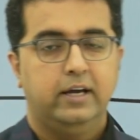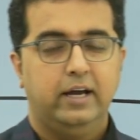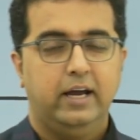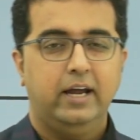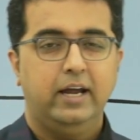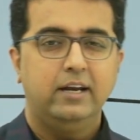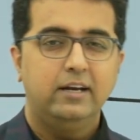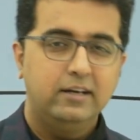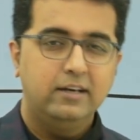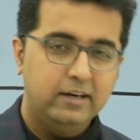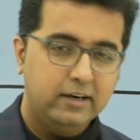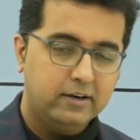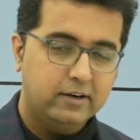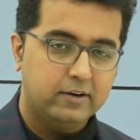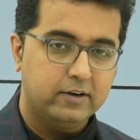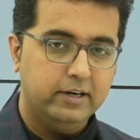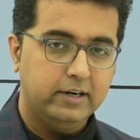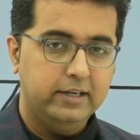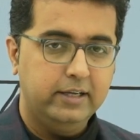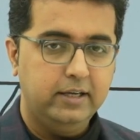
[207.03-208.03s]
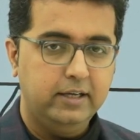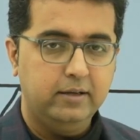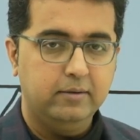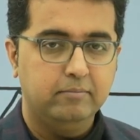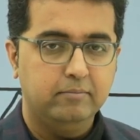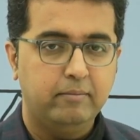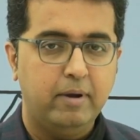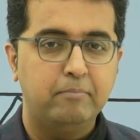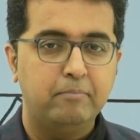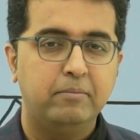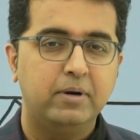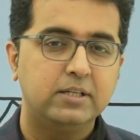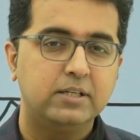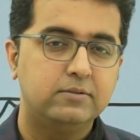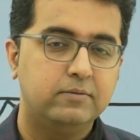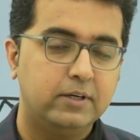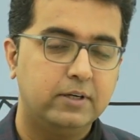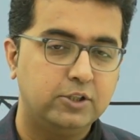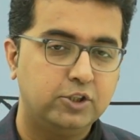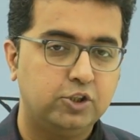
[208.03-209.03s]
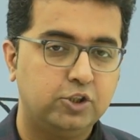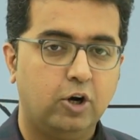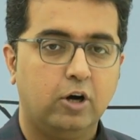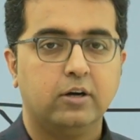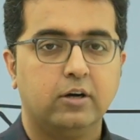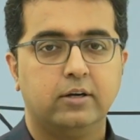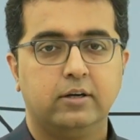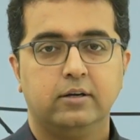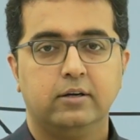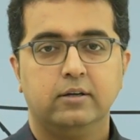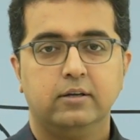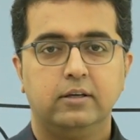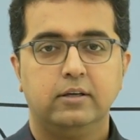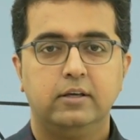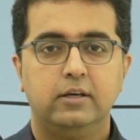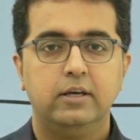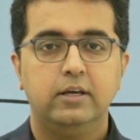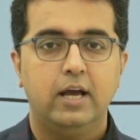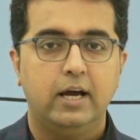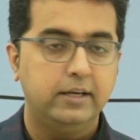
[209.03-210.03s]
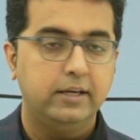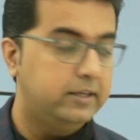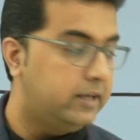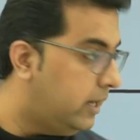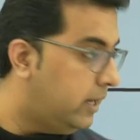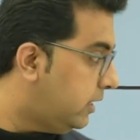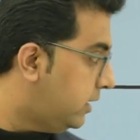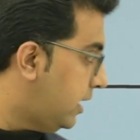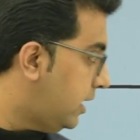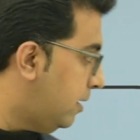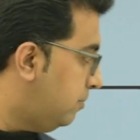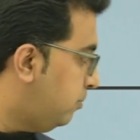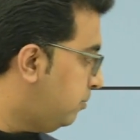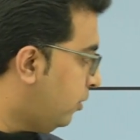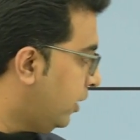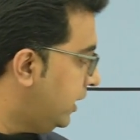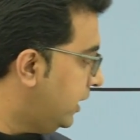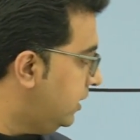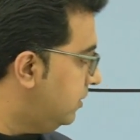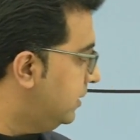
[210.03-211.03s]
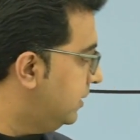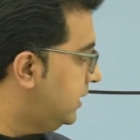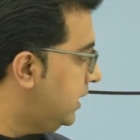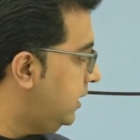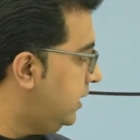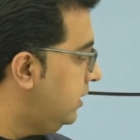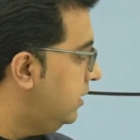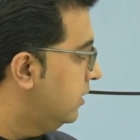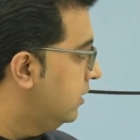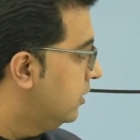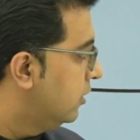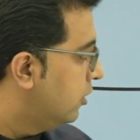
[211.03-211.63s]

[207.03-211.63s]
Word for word: एंड लिटरली मेंबर्स वर शॉक्ड कि यार ये क्या पॉइंट बताई